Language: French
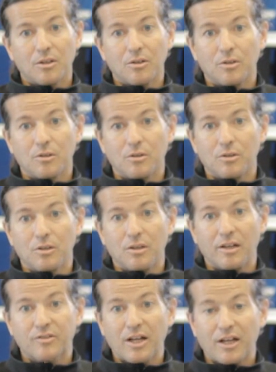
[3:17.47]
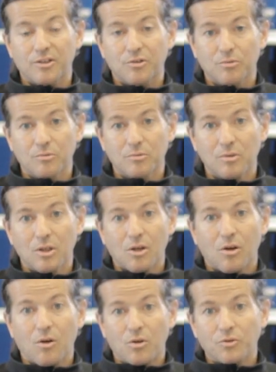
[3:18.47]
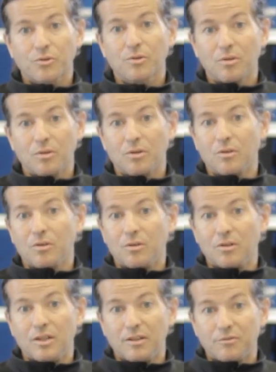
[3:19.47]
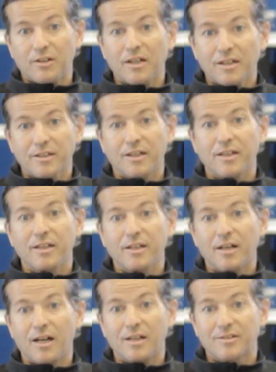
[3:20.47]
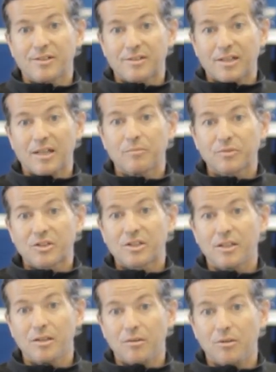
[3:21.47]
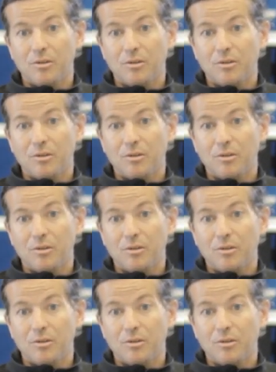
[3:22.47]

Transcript: l'interaction entre les vagues et un système qui est